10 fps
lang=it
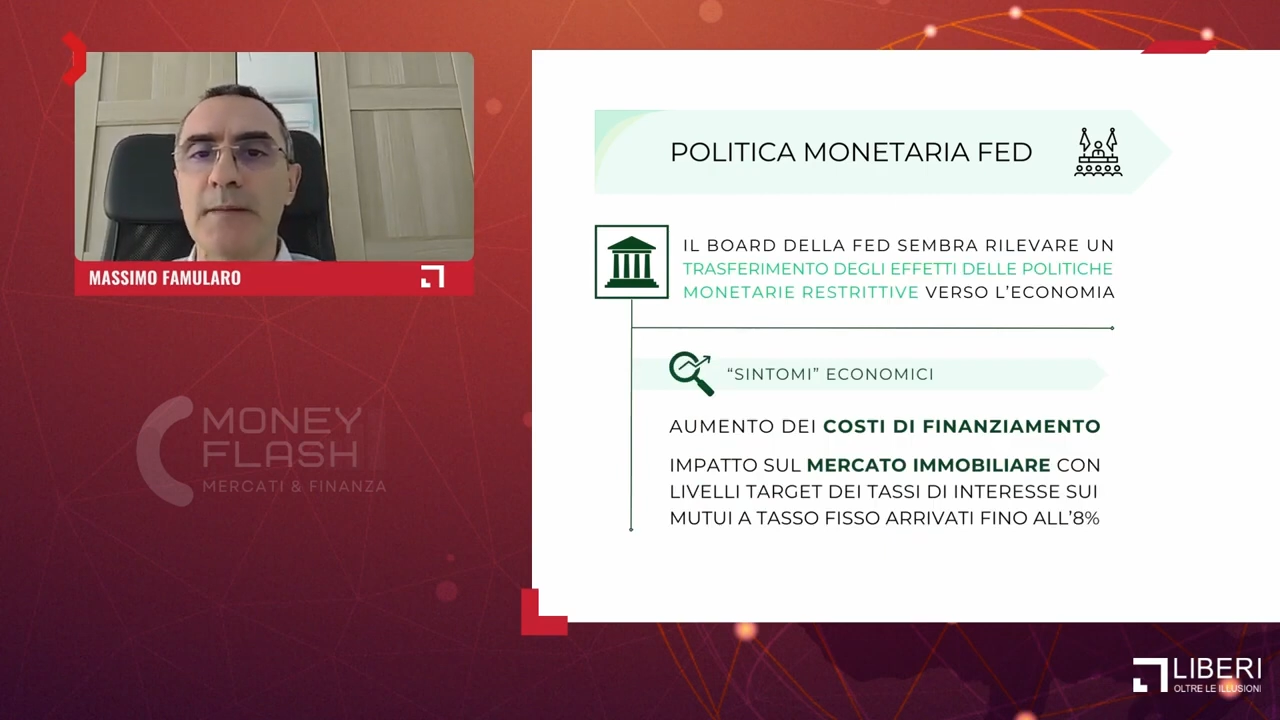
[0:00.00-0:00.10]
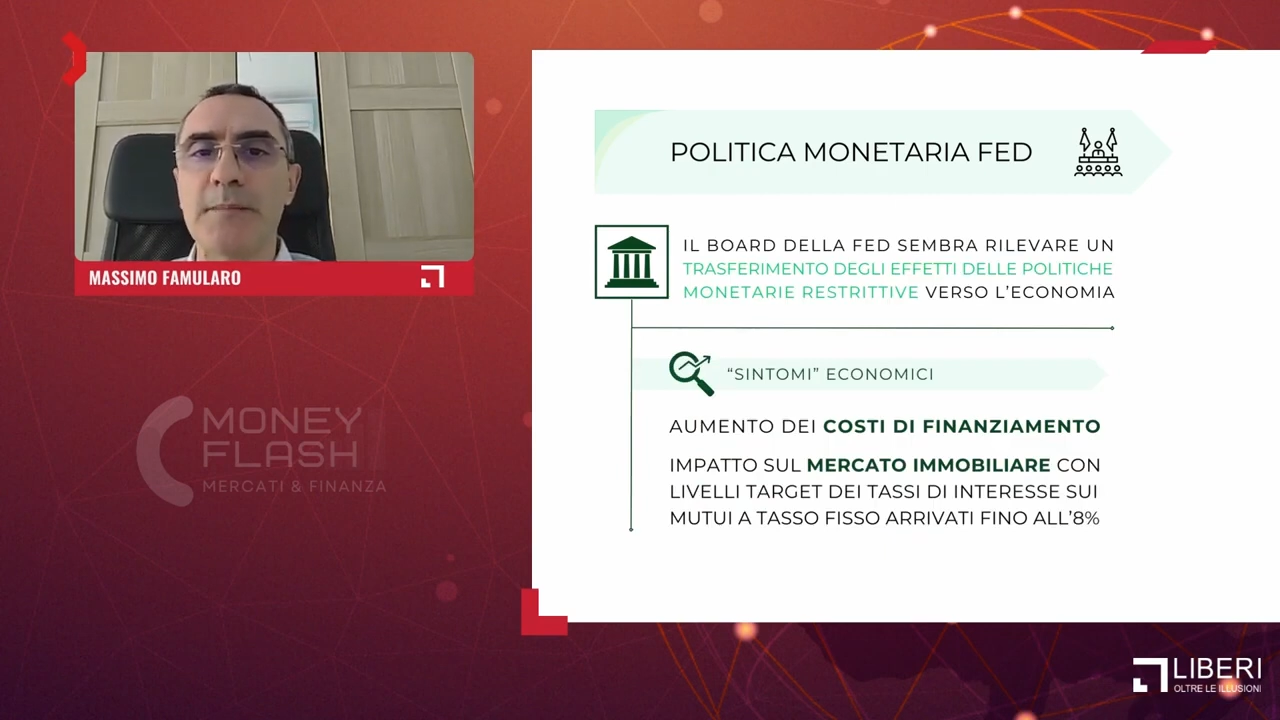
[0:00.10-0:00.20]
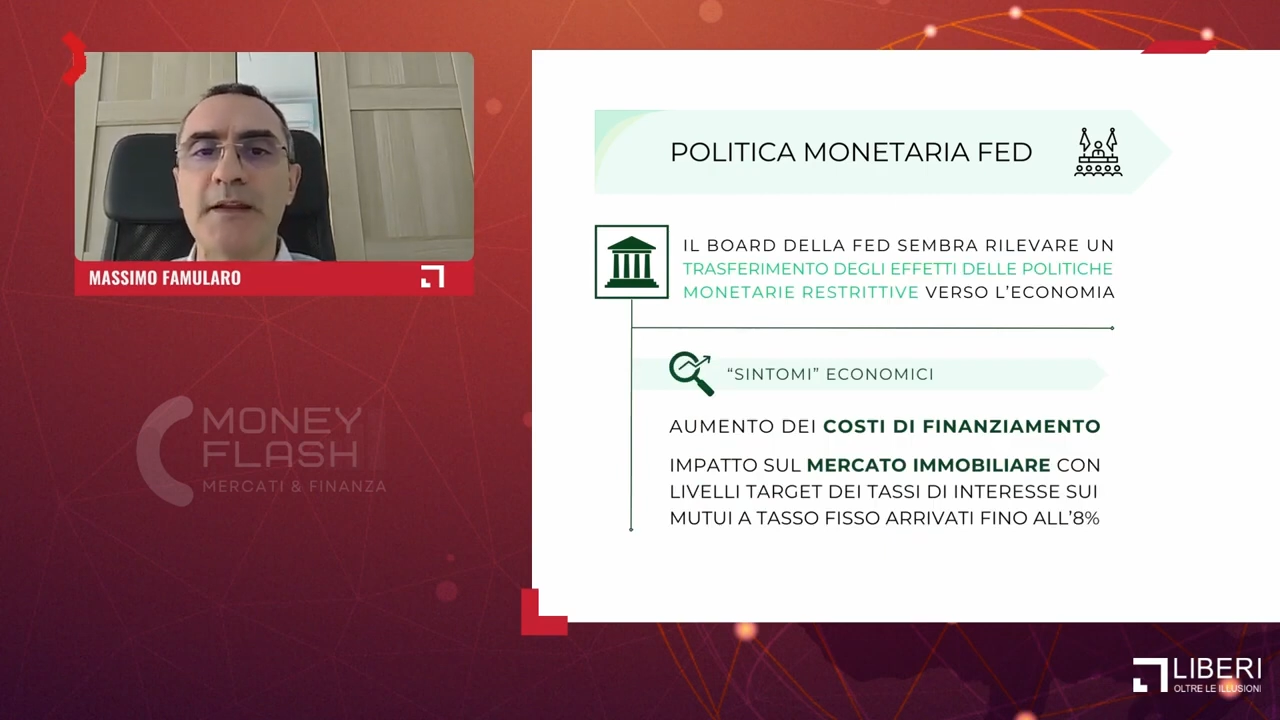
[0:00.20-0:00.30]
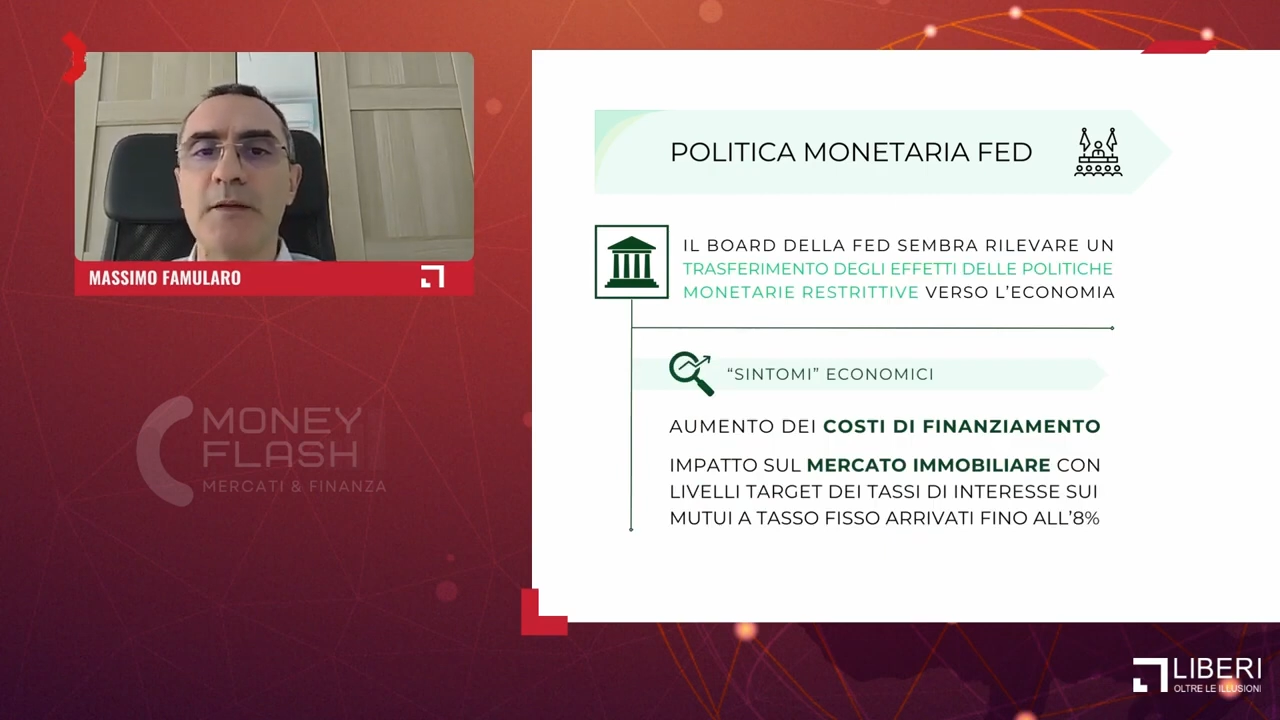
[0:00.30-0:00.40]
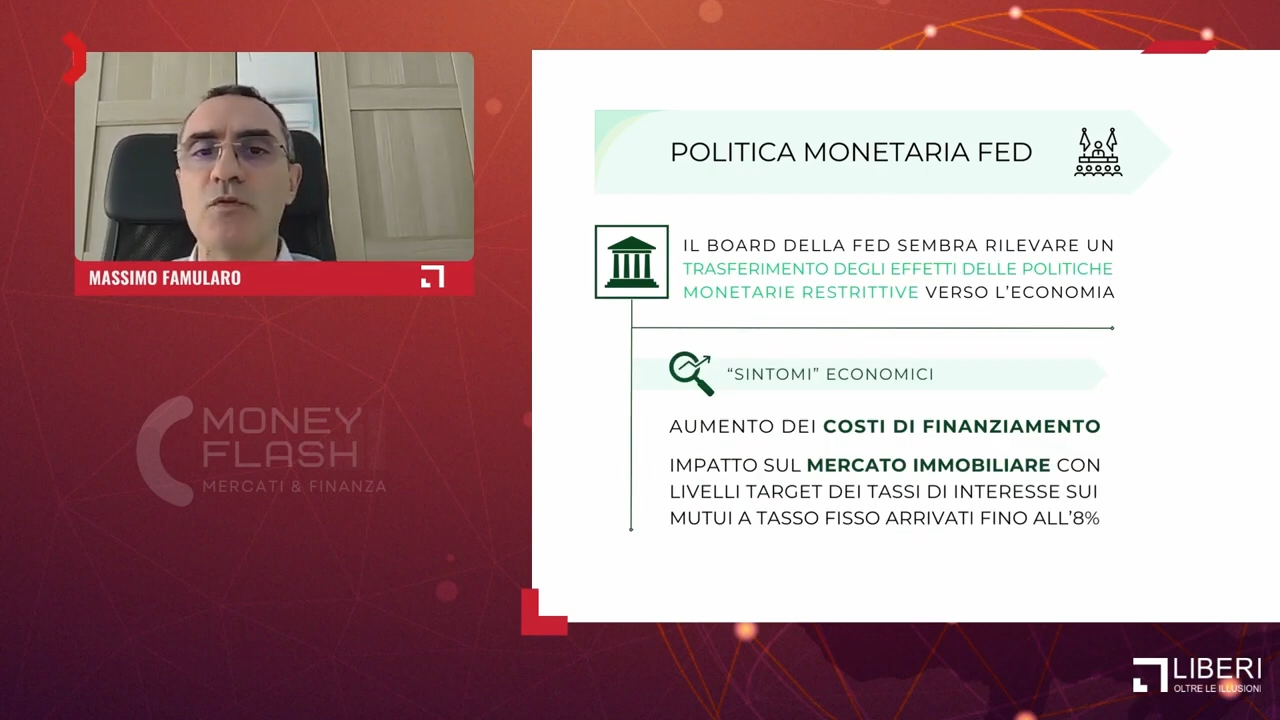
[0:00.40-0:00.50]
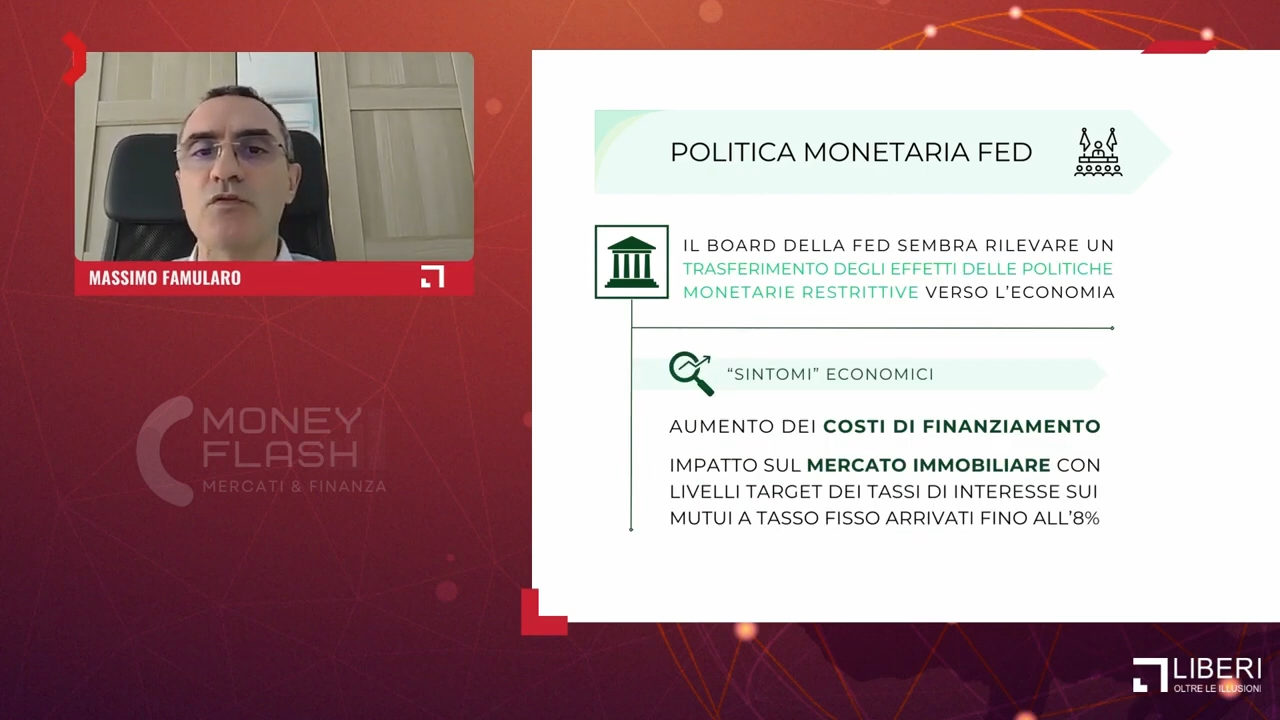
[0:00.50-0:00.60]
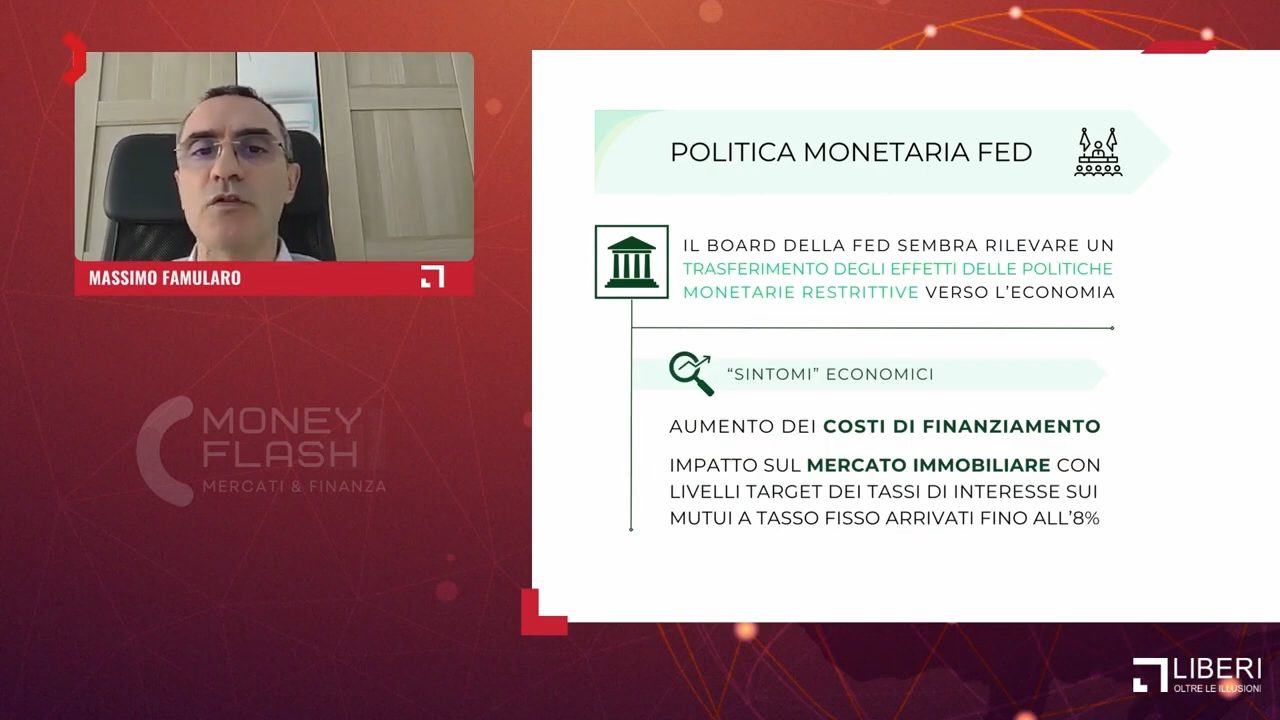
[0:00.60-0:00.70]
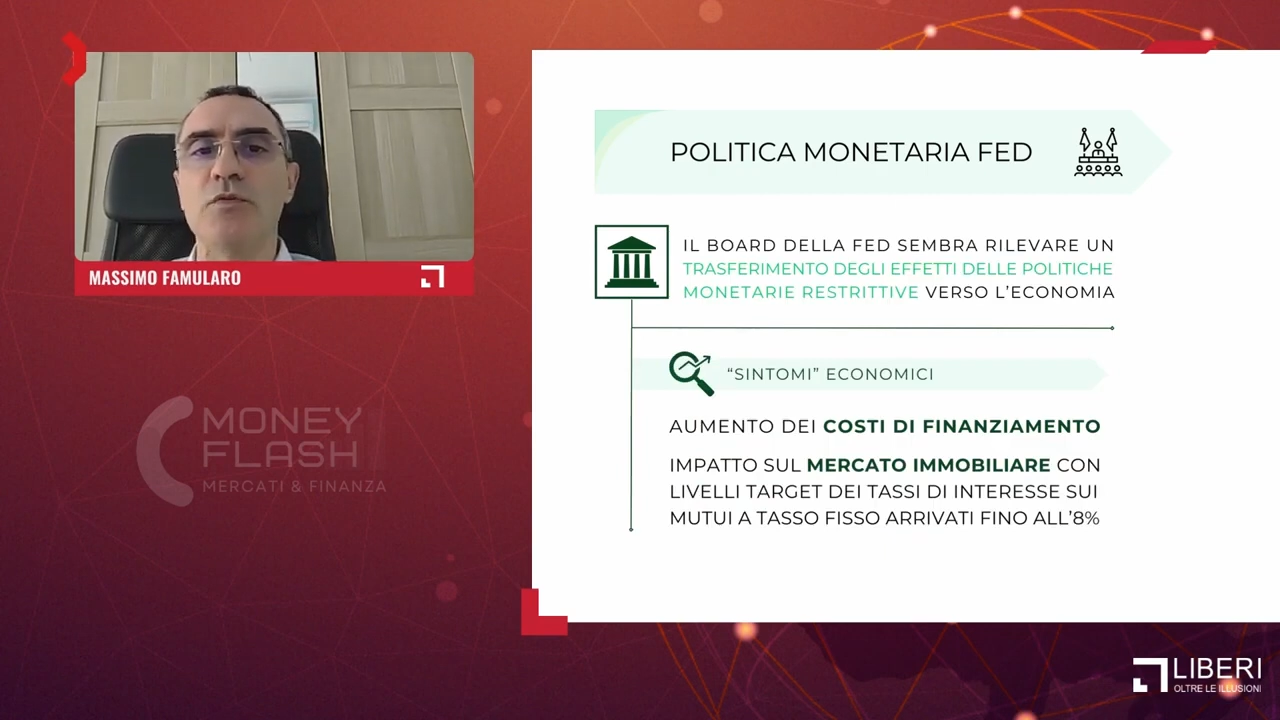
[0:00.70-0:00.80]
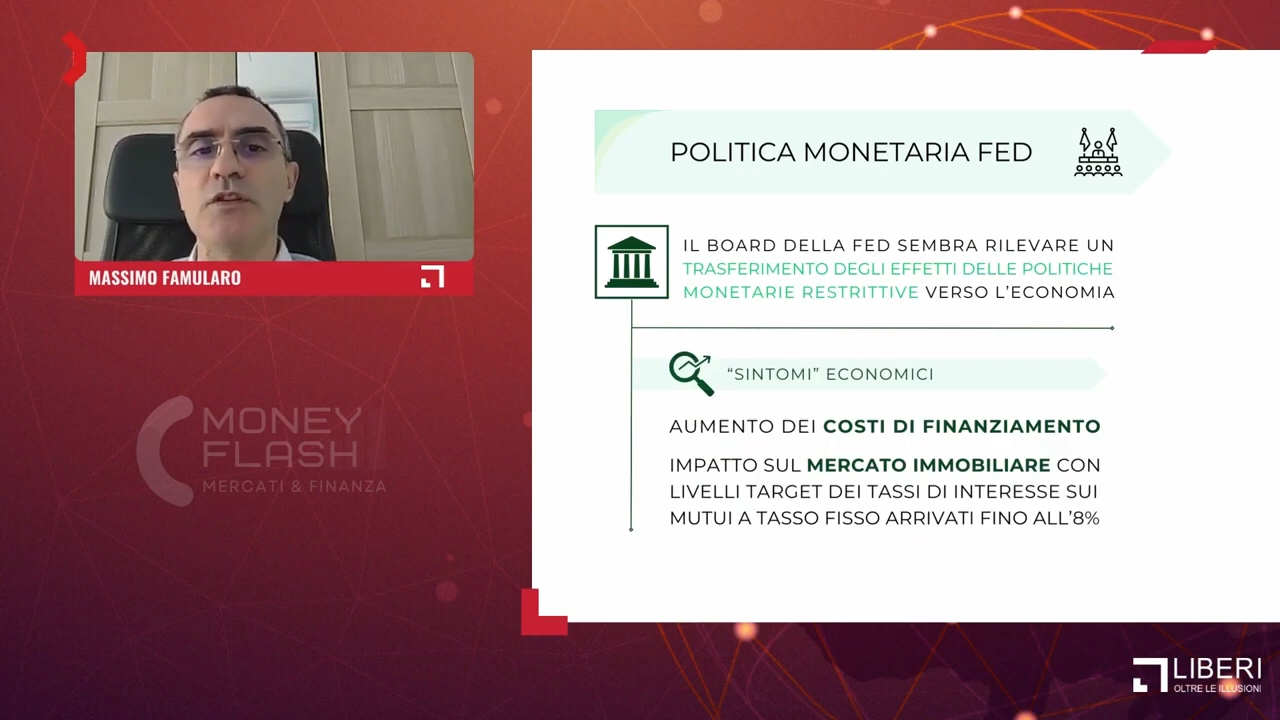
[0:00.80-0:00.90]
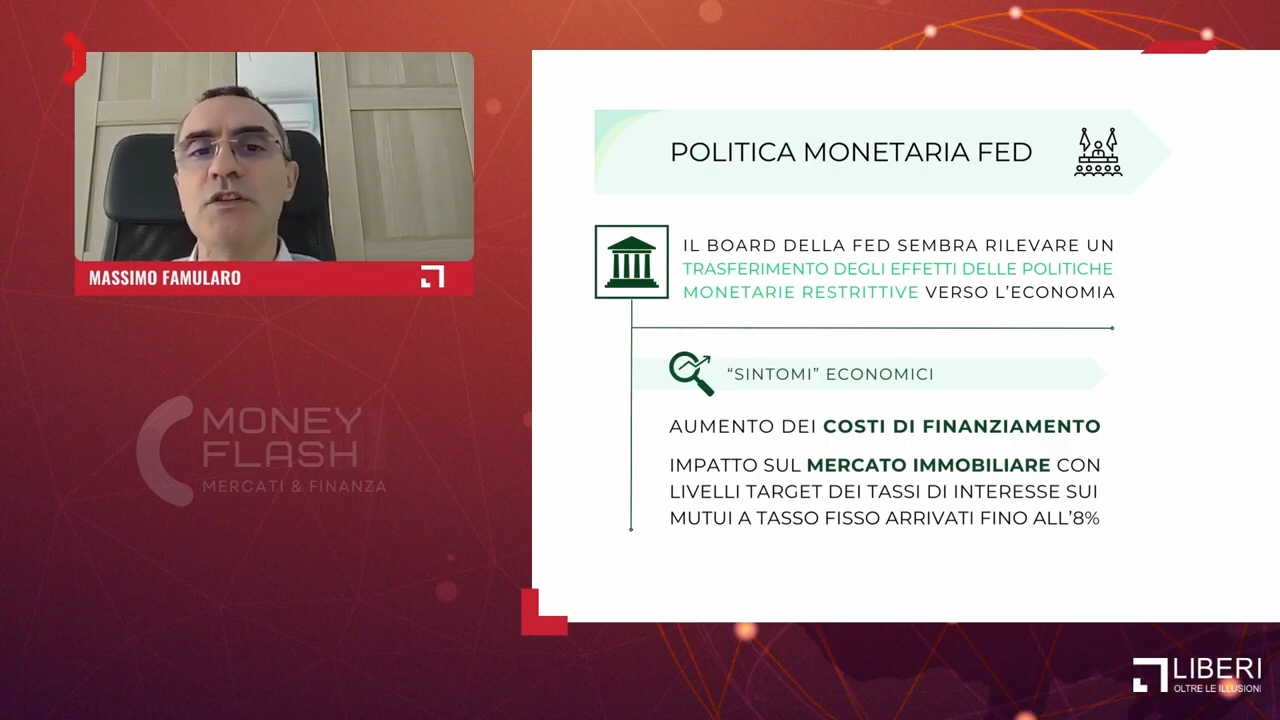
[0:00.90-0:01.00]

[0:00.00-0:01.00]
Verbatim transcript: prende questo tipo di